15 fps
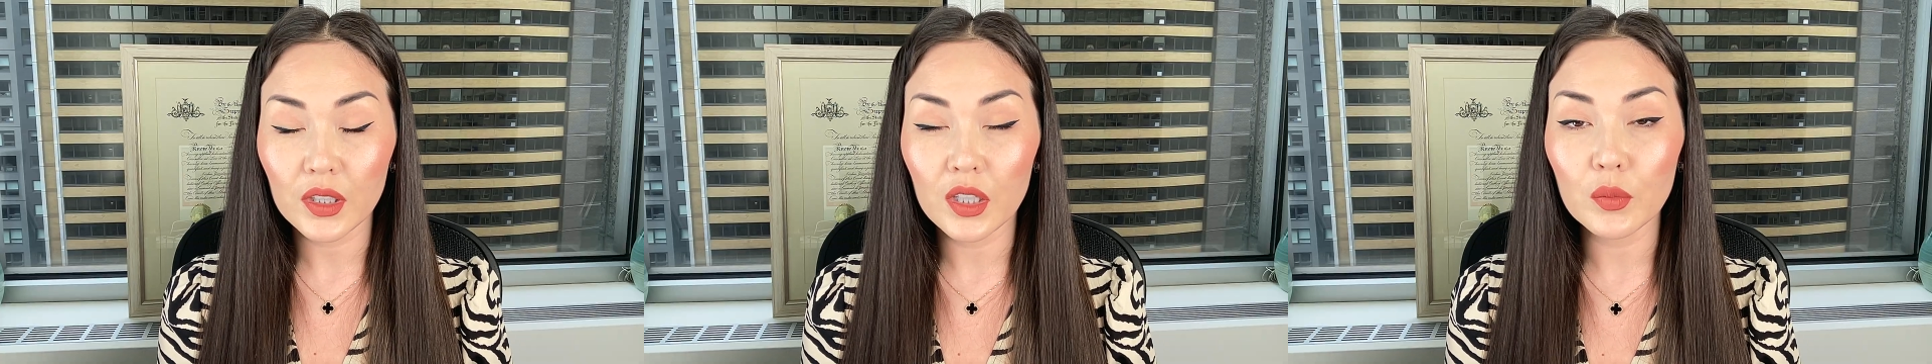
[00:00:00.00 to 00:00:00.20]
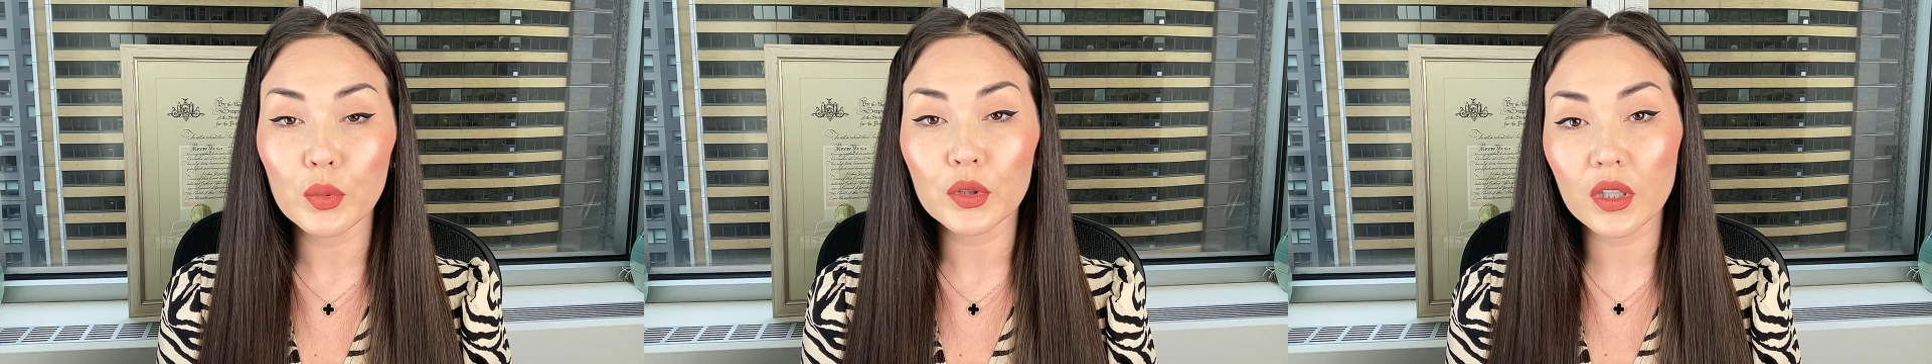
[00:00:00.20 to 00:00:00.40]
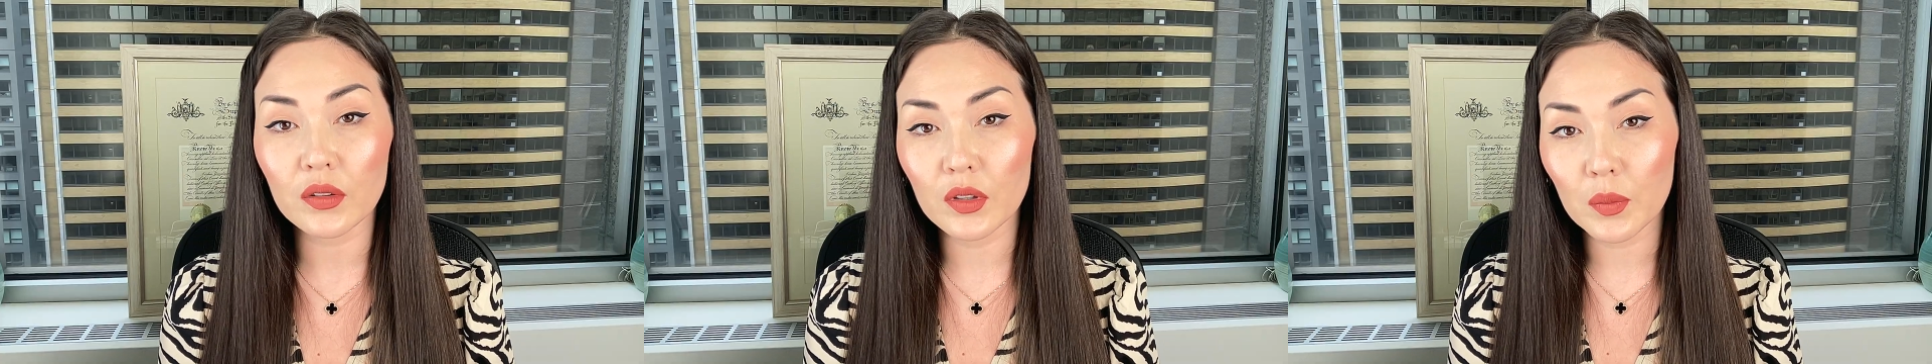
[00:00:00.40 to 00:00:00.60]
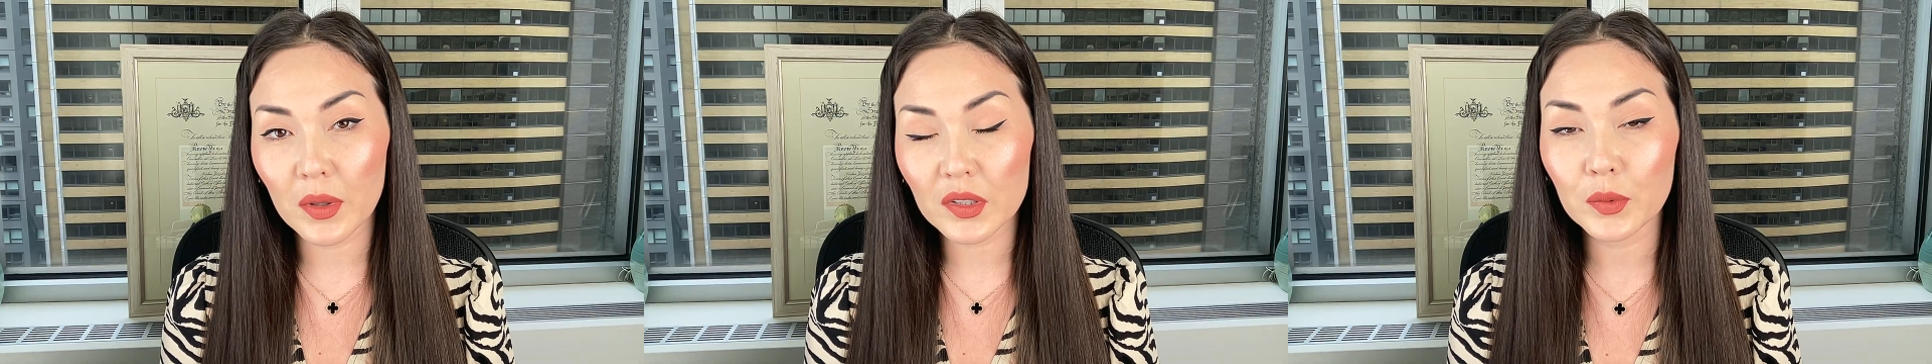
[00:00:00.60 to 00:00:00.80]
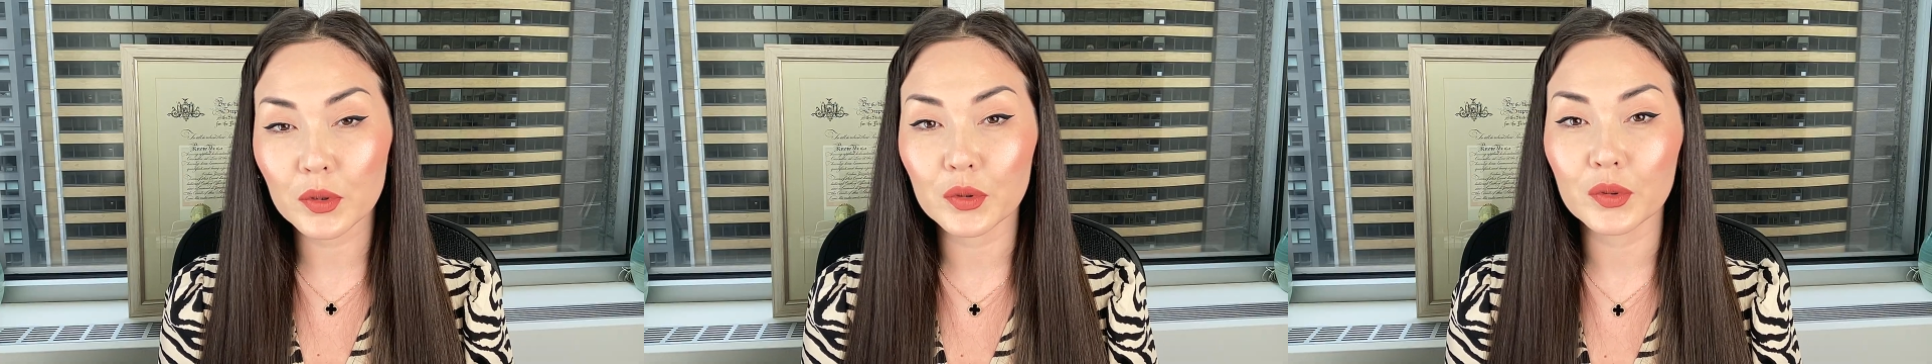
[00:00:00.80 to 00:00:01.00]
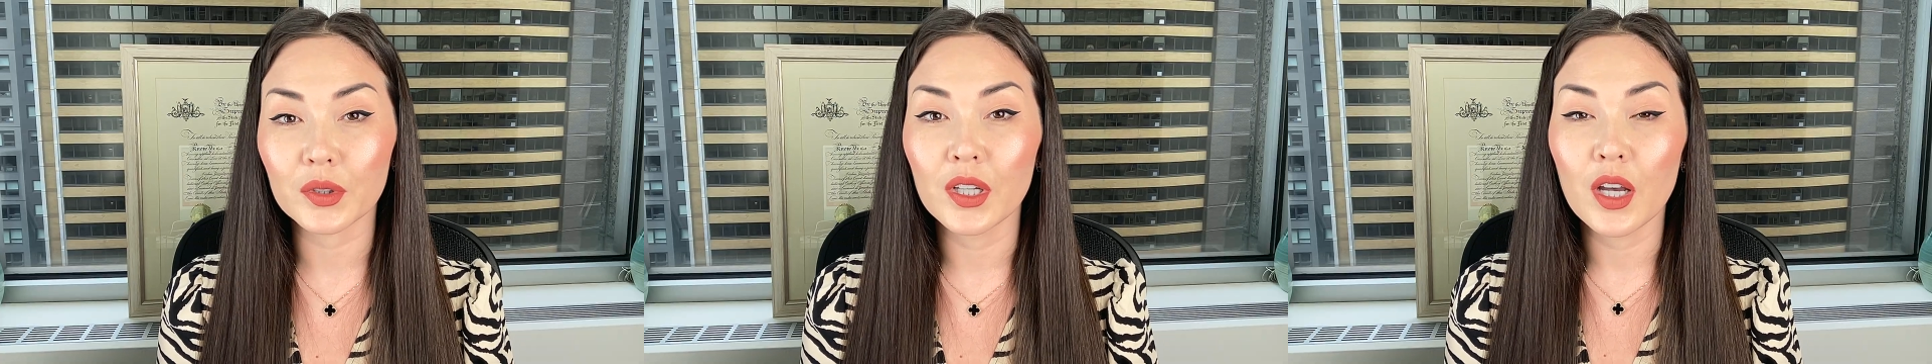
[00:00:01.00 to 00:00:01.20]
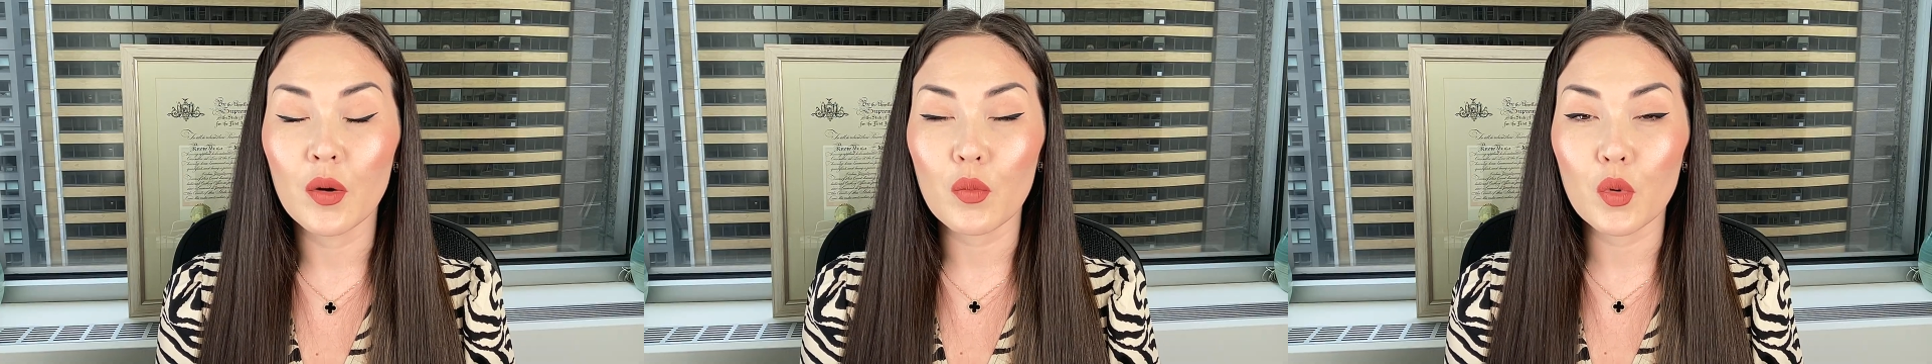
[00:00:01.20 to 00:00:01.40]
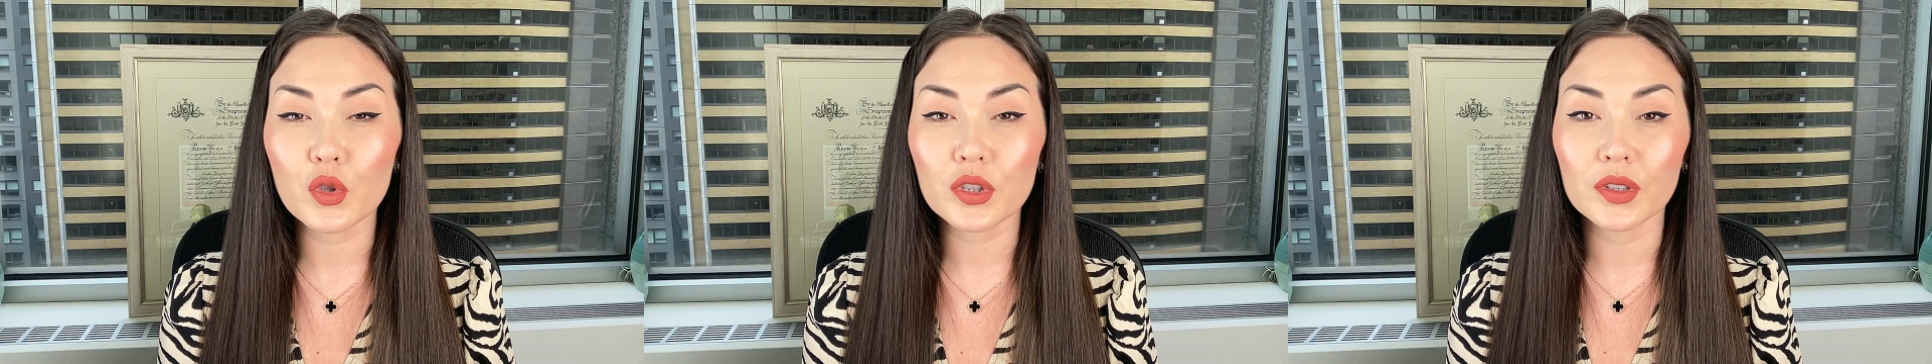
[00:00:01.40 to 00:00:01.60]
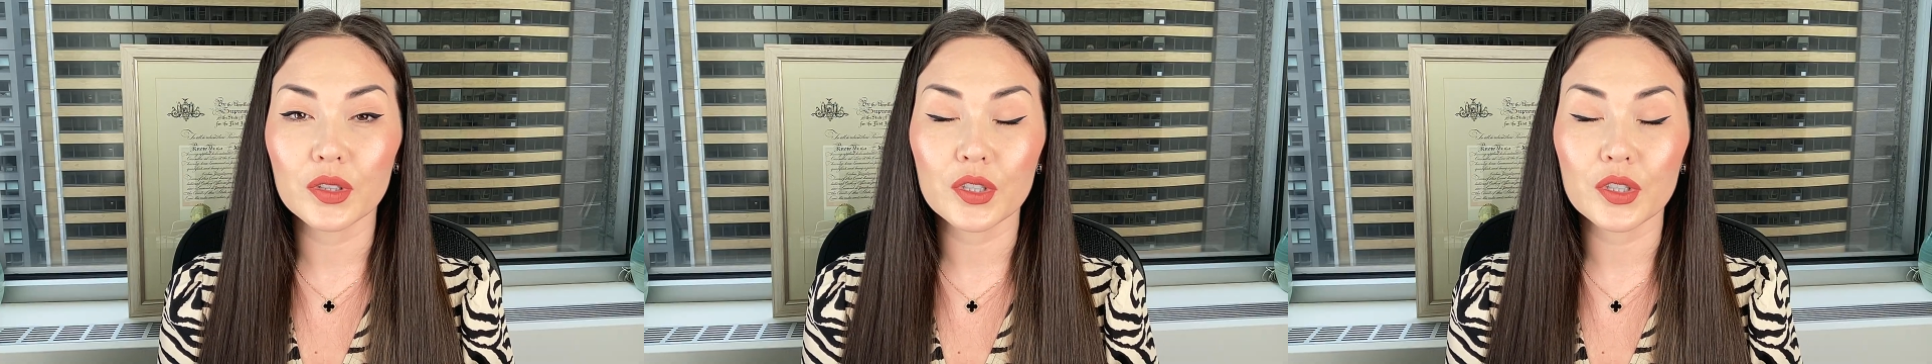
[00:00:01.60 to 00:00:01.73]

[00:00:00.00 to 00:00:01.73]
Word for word: И по travel паспорту можно